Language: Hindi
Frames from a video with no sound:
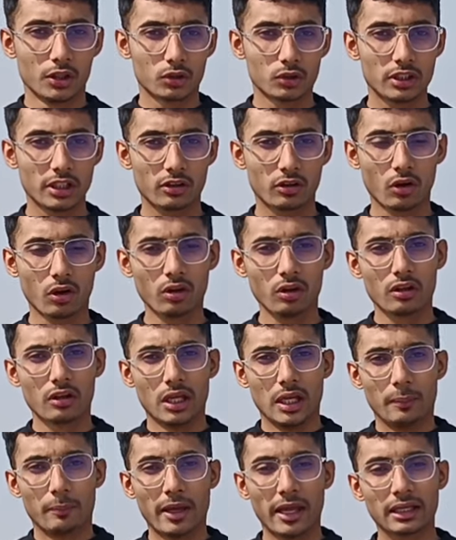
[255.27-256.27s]
तो देखो
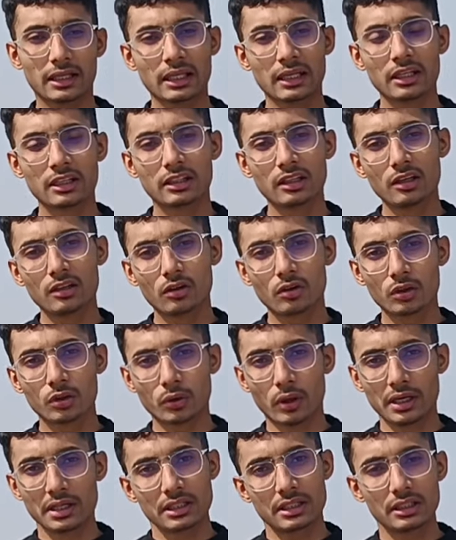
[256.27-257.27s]
मैं क्रेटीन को
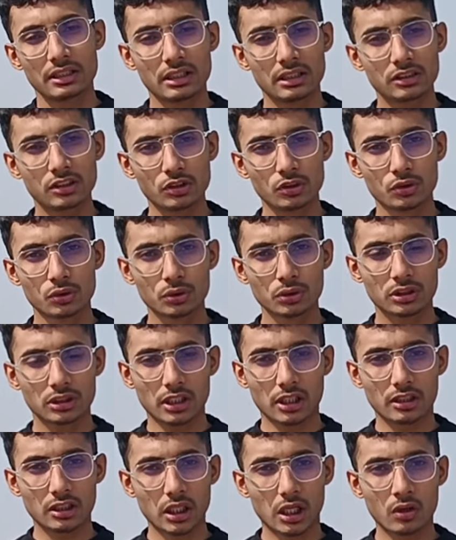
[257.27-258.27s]
20 डे से यूज
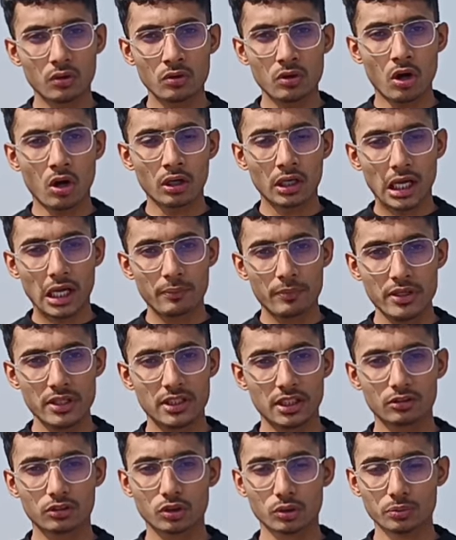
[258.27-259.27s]
कर रहा हूँ और
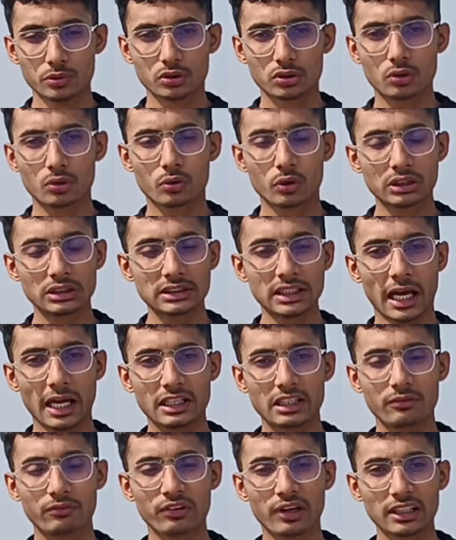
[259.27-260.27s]
अभी तक तो मुझको कोई
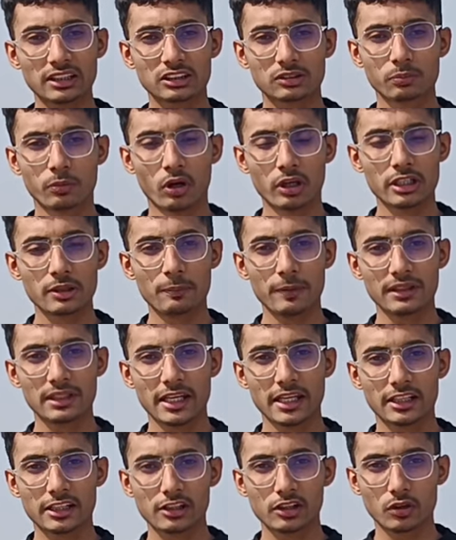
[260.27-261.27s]
साइड इफेक्ट्स बॉडी पे
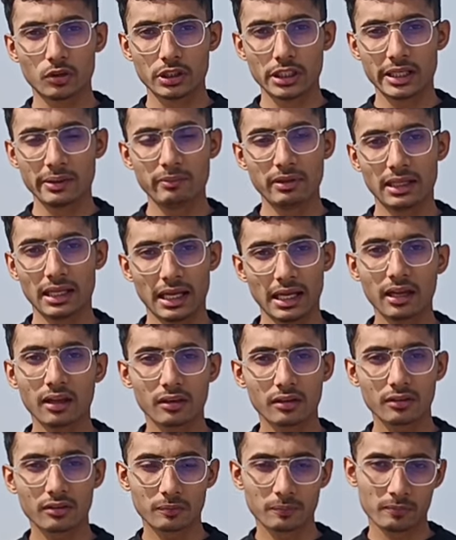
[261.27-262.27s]
देखने को नहीं मिला
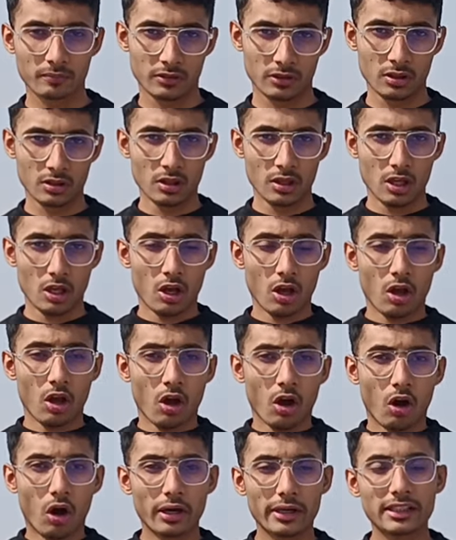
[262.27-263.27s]
है
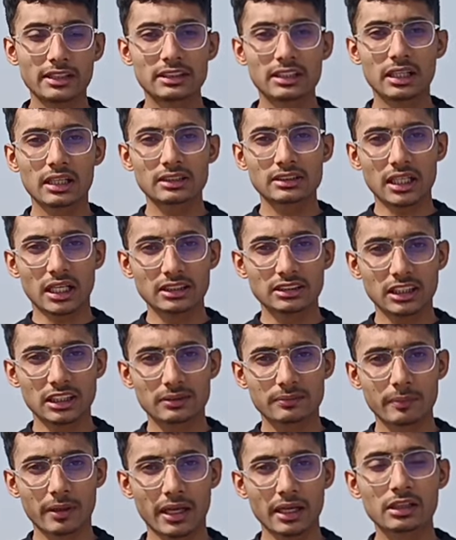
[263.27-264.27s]
और इसी के साथ
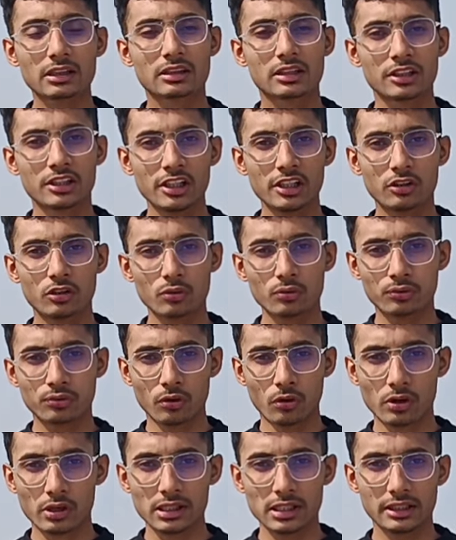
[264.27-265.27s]
साथ मैं थ्री टू
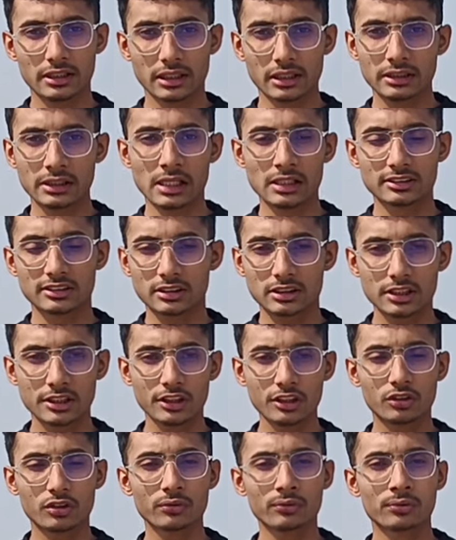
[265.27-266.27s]
फोर लीटर यस
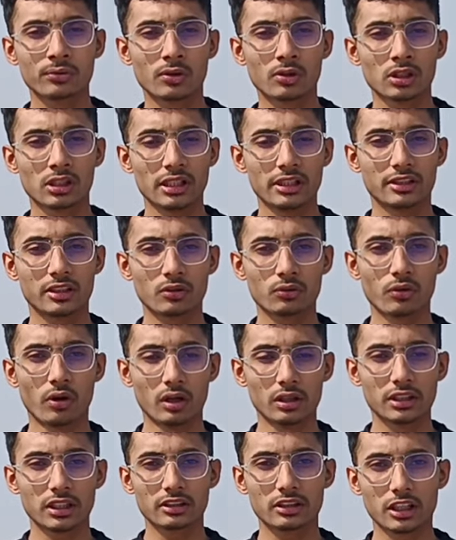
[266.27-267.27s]
थ्री टू फोर लीटर
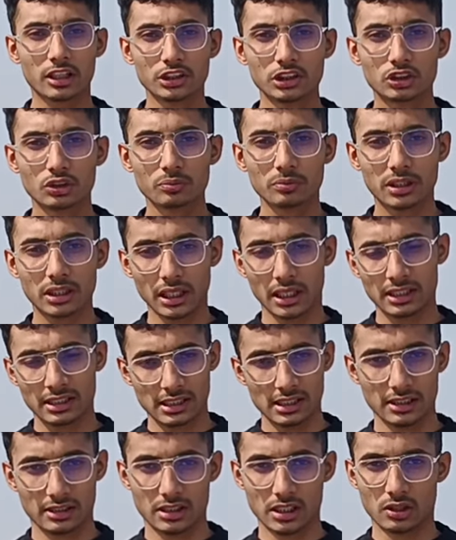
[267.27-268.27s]
वाटर कंज्यूम कर
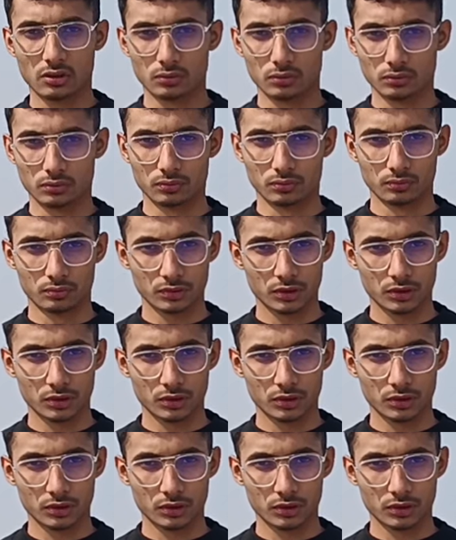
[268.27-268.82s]
लेता हूँ